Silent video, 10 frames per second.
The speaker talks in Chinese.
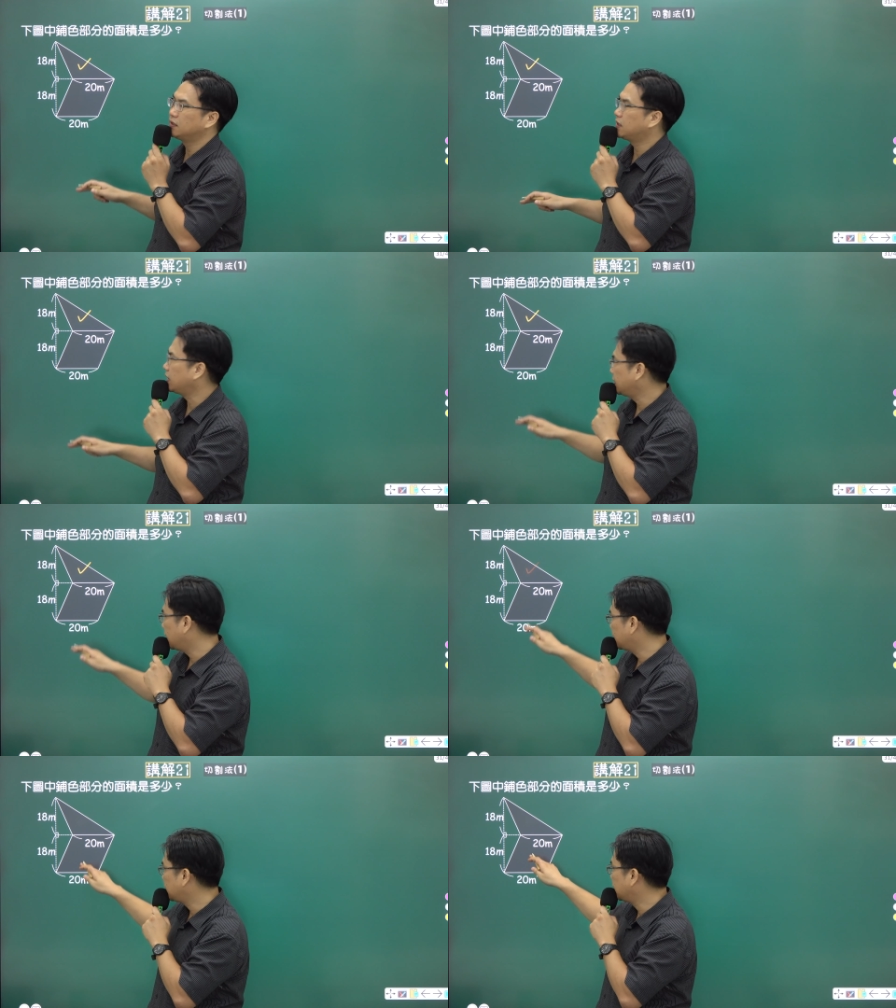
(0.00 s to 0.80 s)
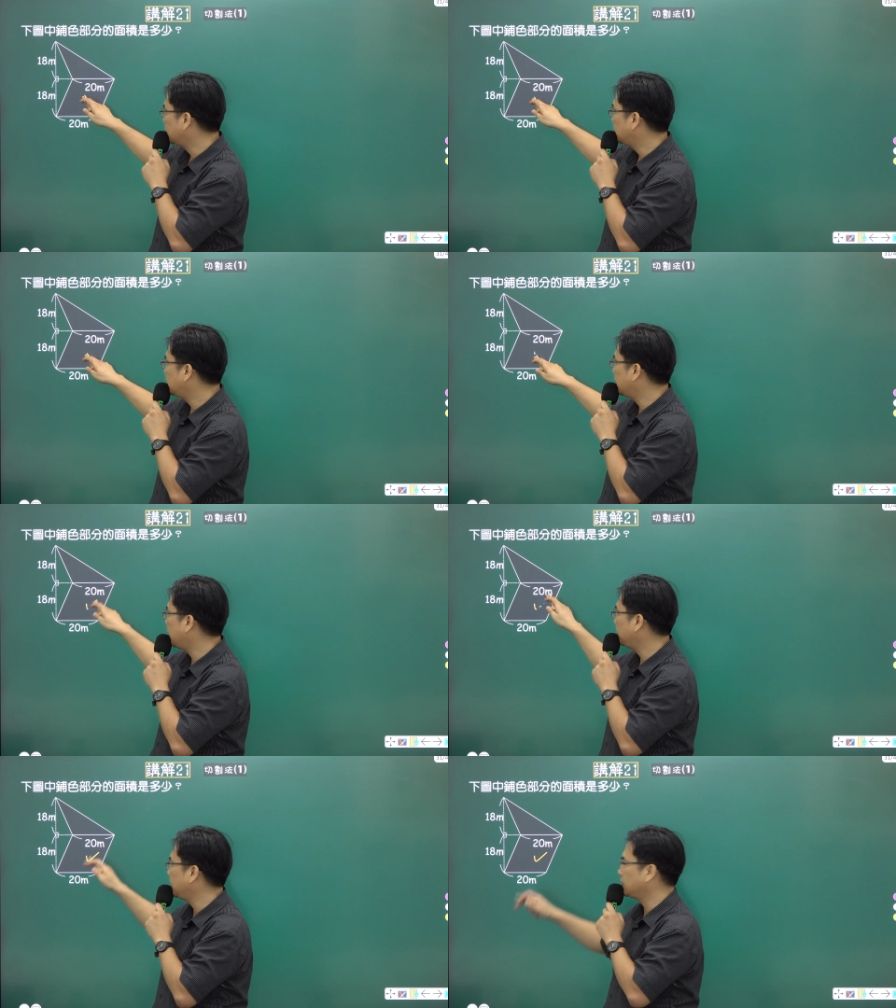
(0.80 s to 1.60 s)
三角形，
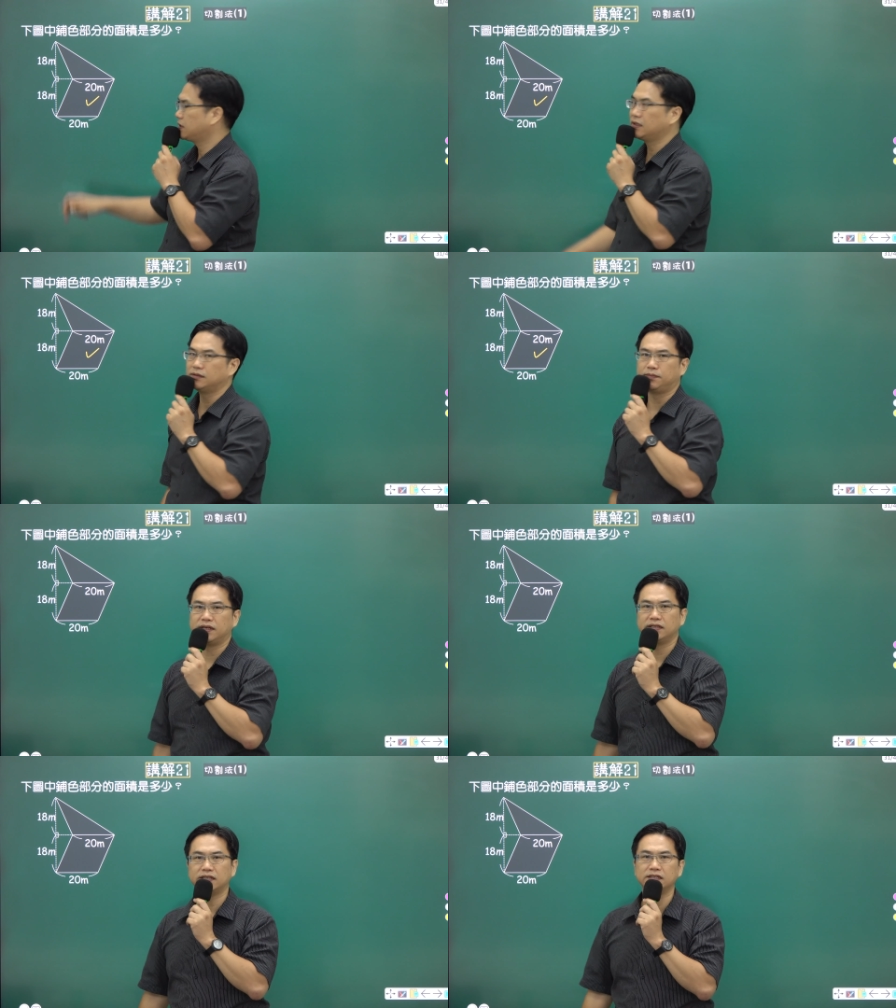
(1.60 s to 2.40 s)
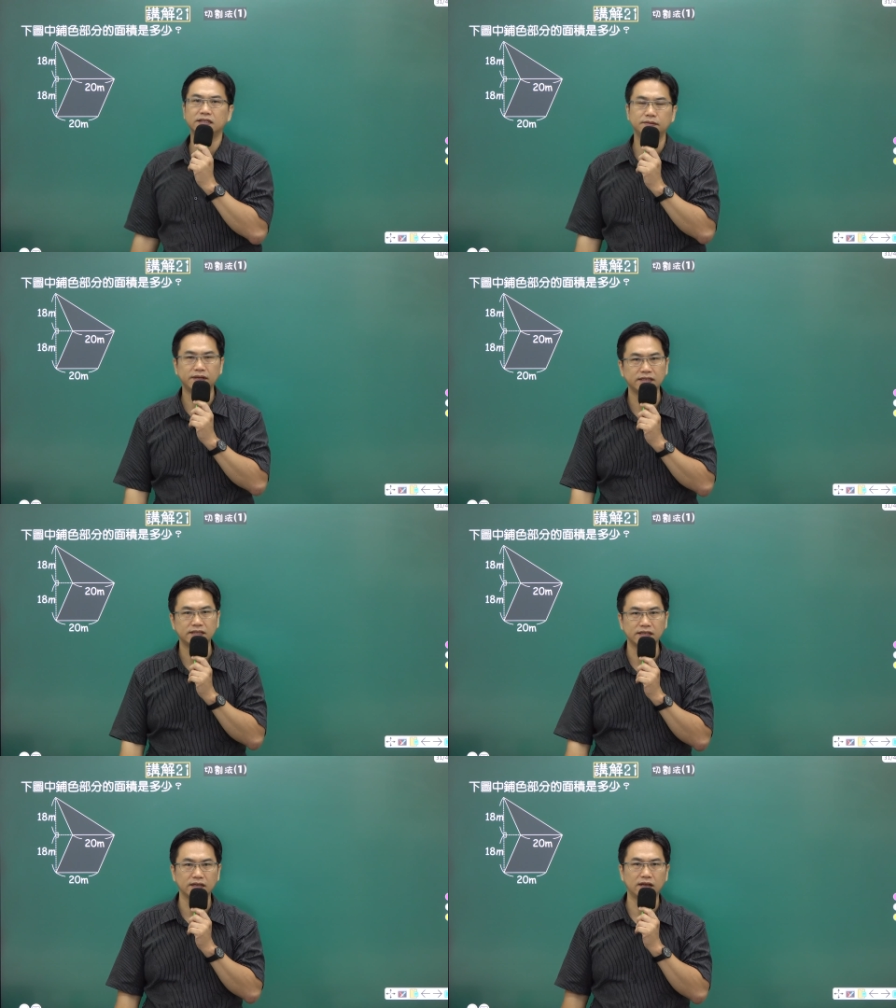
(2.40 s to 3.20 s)
下面是平行四边
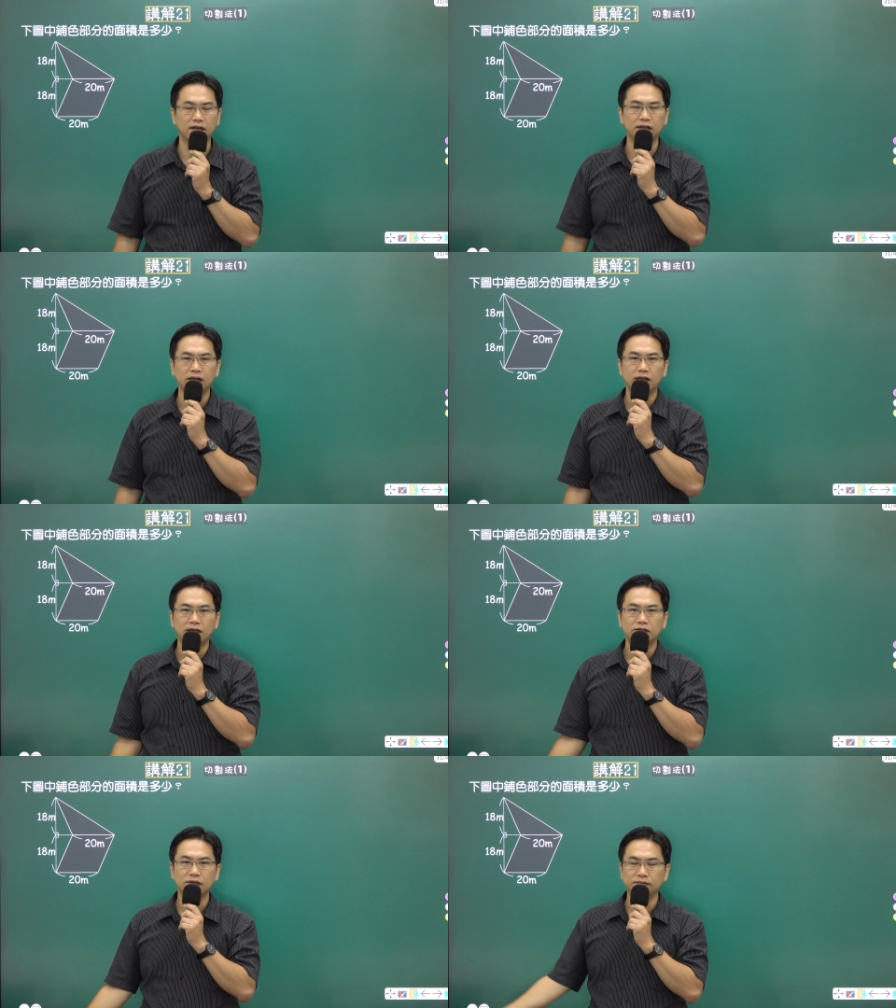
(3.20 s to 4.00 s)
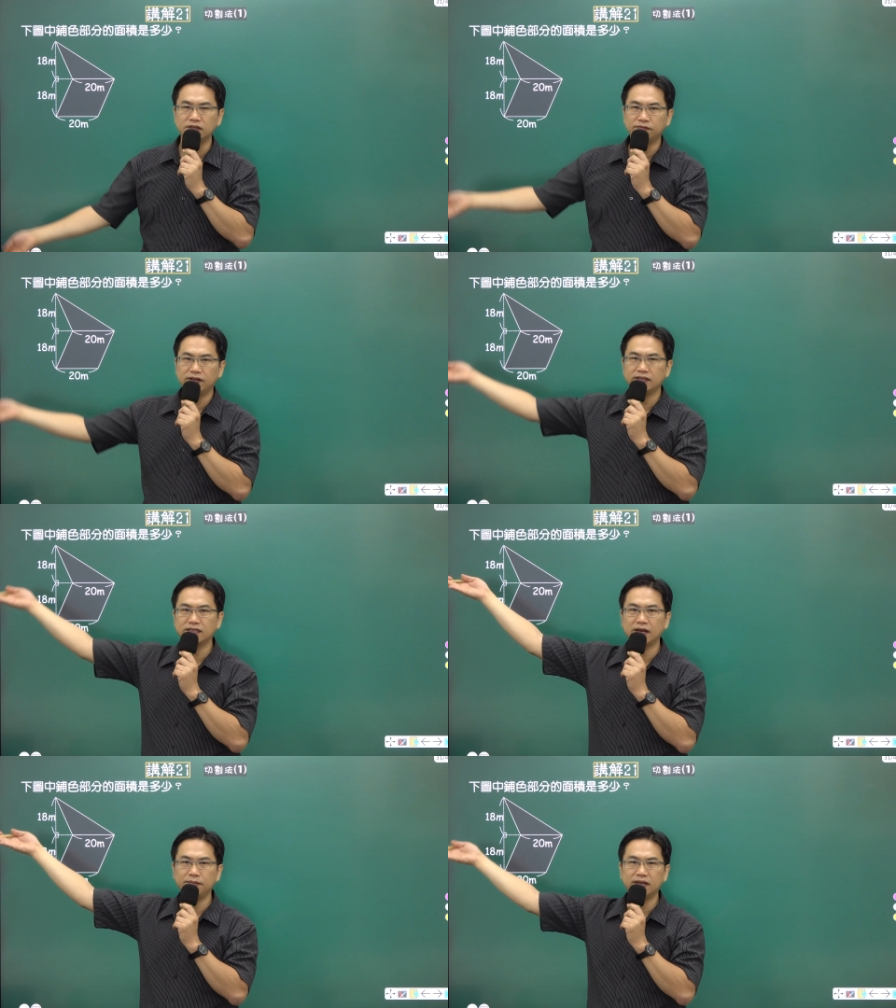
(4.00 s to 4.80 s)
形啊，所以我们就分
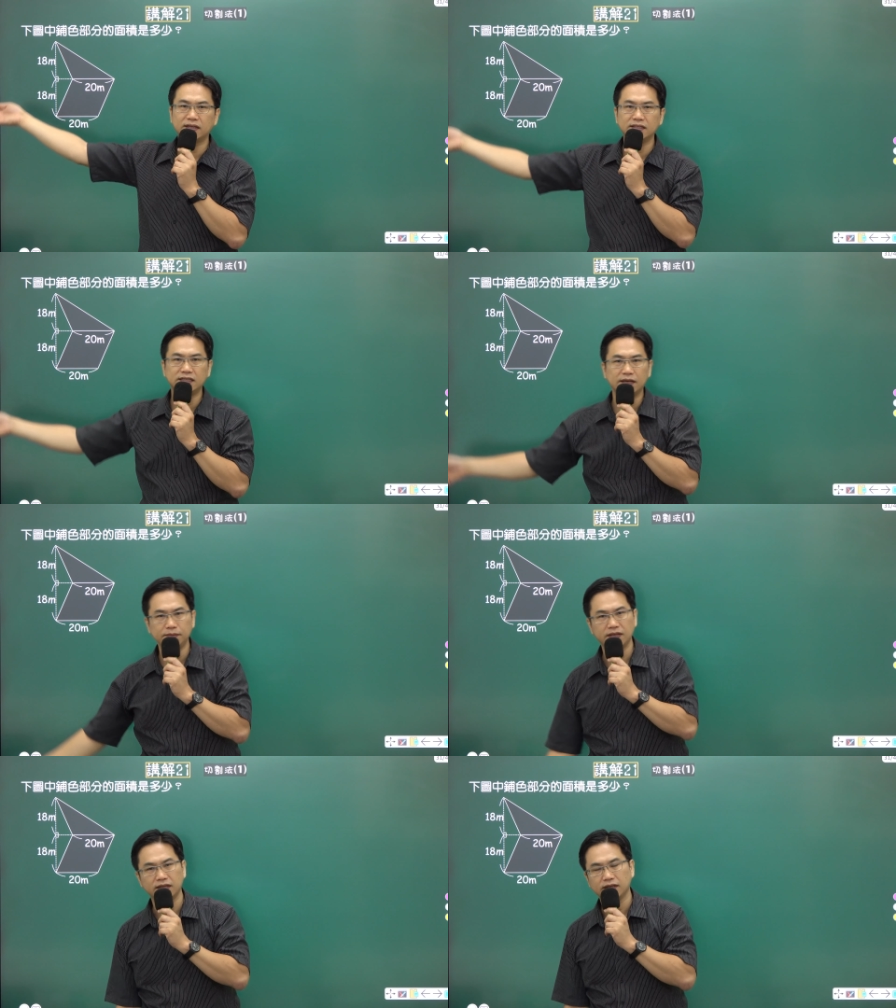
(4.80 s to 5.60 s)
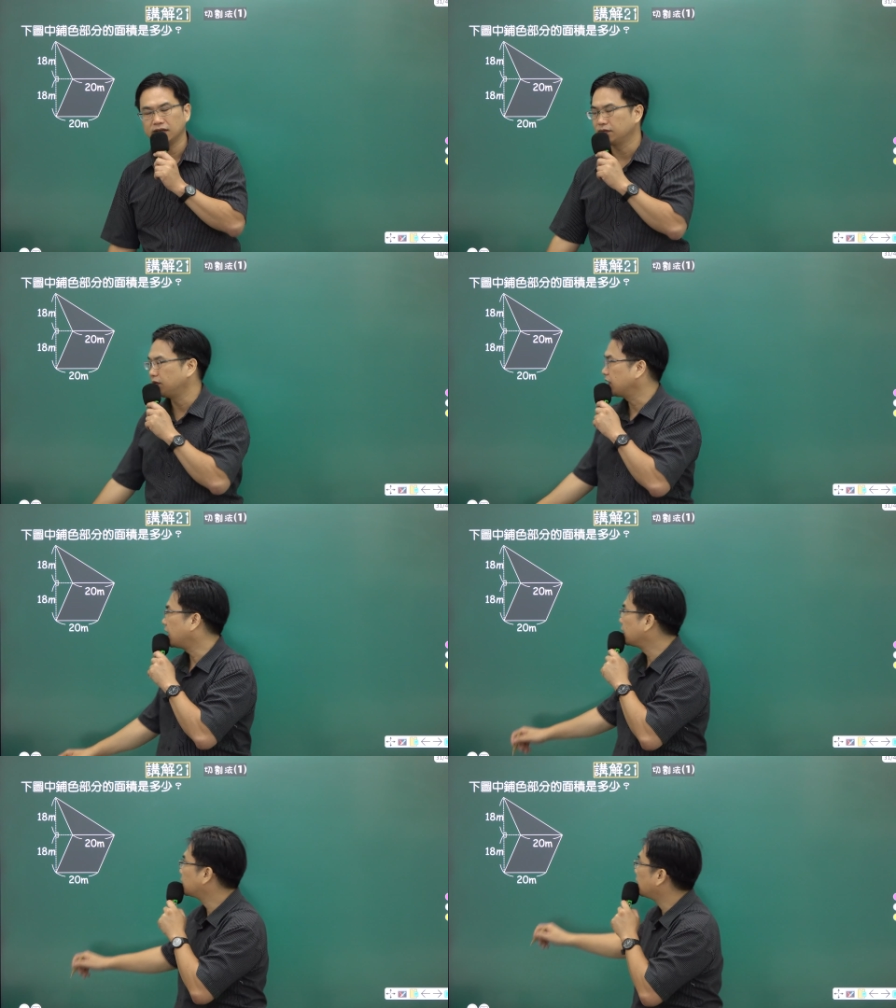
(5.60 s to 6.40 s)
上面跟下面分
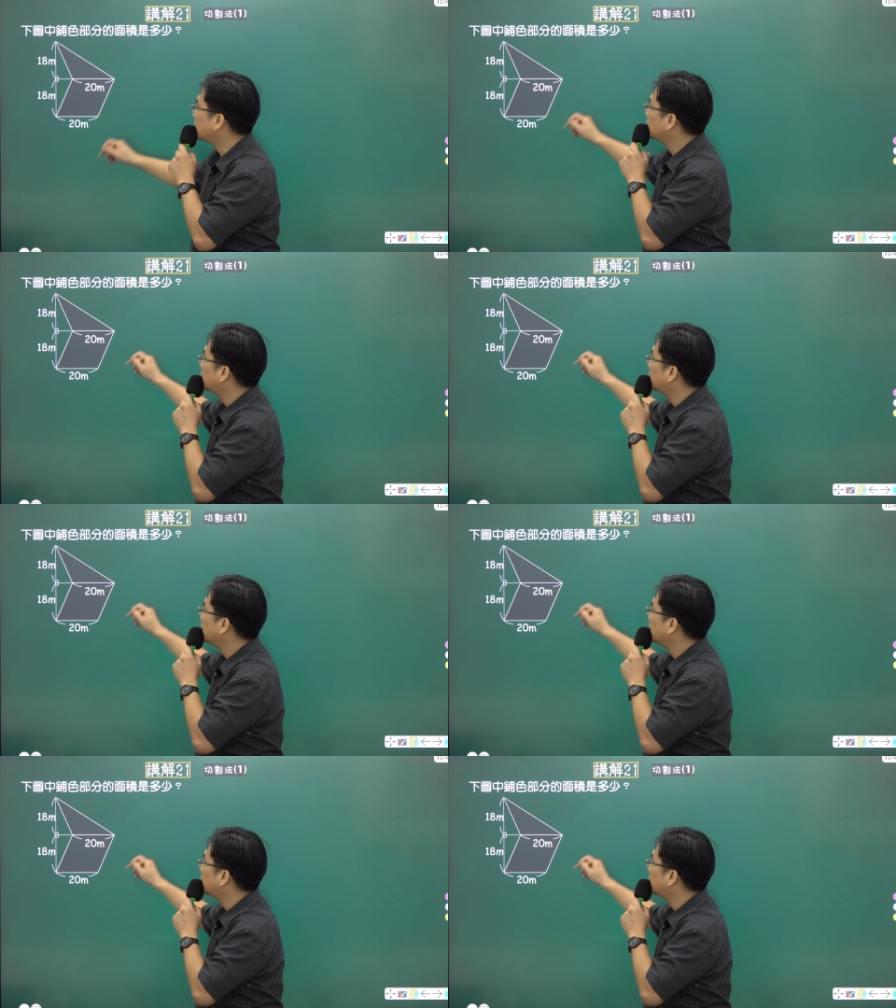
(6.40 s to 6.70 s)
开算。